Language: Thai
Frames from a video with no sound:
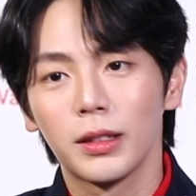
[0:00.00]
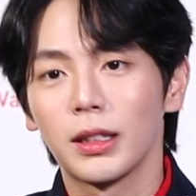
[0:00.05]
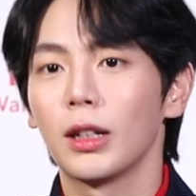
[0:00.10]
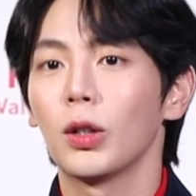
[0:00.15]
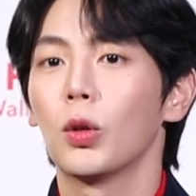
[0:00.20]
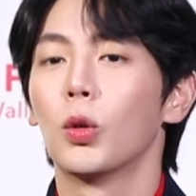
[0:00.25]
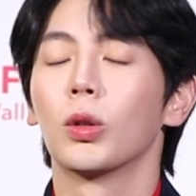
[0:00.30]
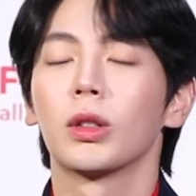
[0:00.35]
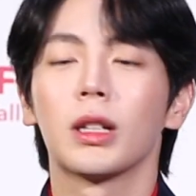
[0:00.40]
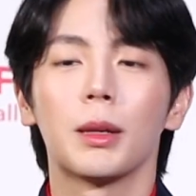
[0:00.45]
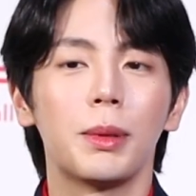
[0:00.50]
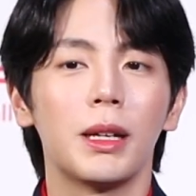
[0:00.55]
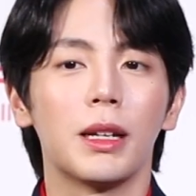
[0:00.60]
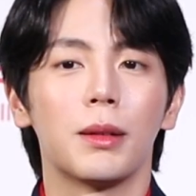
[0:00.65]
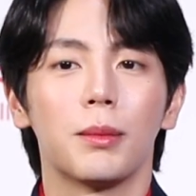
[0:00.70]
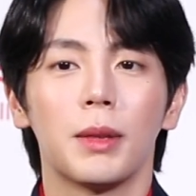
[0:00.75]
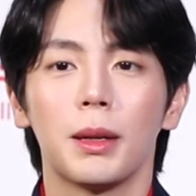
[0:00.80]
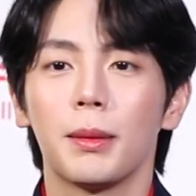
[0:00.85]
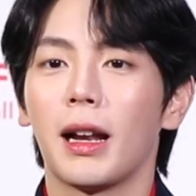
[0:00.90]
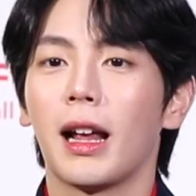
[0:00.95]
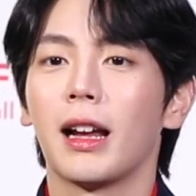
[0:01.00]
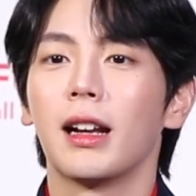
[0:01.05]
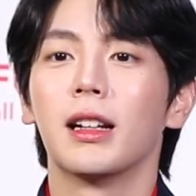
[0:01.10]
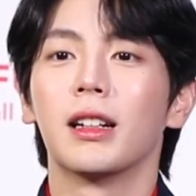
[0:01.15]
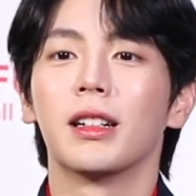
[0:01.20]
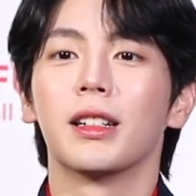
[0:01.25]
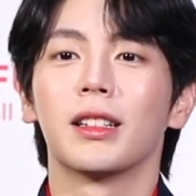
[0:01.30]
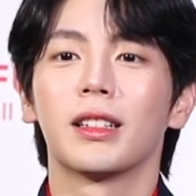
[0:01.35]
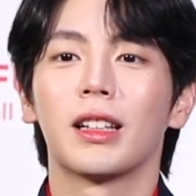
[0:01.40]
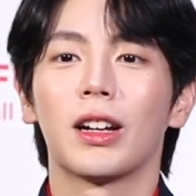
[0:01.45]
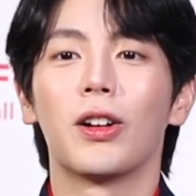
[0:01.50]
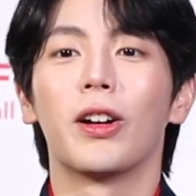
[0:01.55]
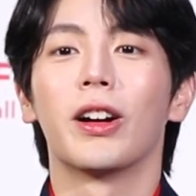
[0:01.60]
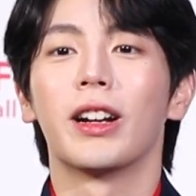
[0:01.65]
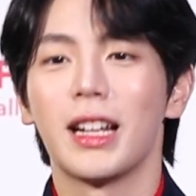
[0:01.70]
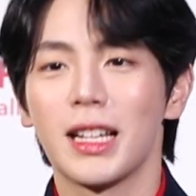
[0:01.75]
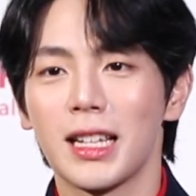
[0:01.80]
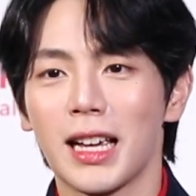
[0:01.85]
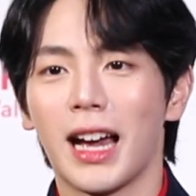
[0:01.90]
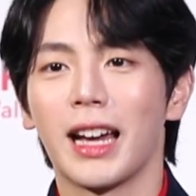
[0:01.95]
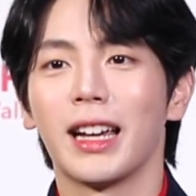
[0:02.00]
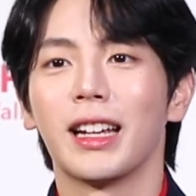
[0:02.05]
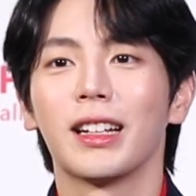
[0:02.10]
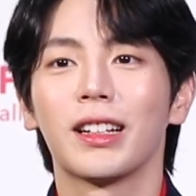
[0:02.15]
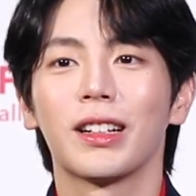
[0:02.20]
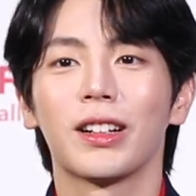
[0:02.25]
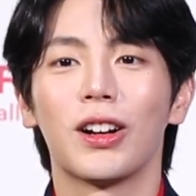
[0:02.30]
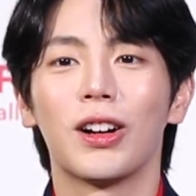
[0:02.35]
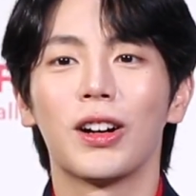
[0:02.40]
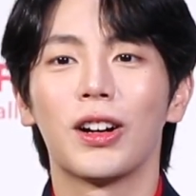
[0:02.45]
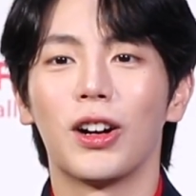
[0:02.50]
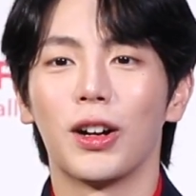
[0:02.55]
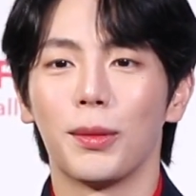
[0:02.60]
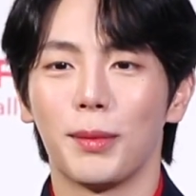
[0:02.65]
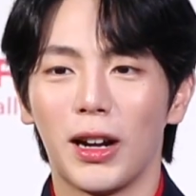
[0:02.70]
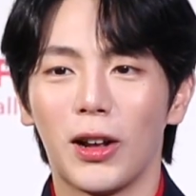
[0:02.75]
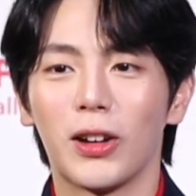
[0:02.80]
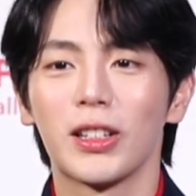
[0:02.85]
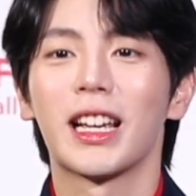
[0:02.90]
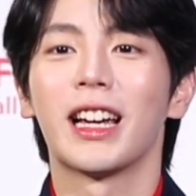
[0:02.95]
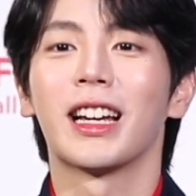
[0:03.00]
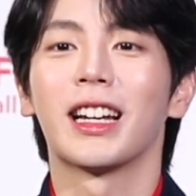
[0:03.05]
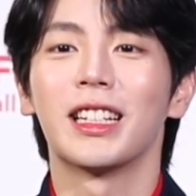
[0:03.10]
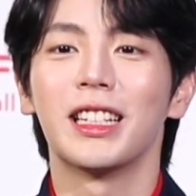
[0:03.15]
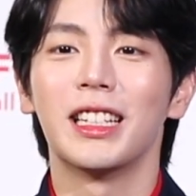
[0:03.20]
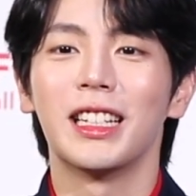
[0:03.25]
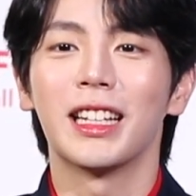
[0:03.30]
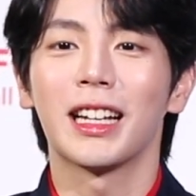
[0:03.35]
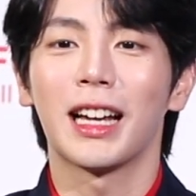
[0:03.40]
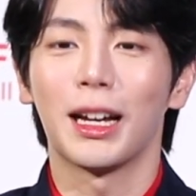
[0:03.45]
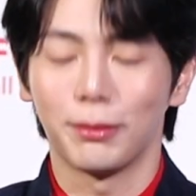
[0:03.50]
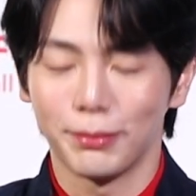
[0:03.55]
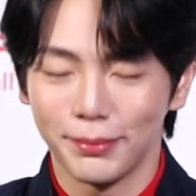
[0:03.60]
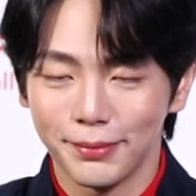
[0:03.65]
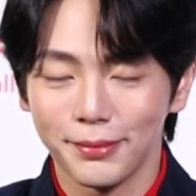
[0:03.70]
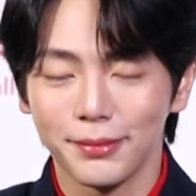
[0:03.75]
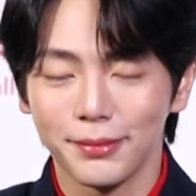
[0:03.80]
จะถูกจะผิดไม่เป็นไรเลย แต่ขอให้ได้ใช้ก็ขอให้มาลองใช้กันที่นี่ครับ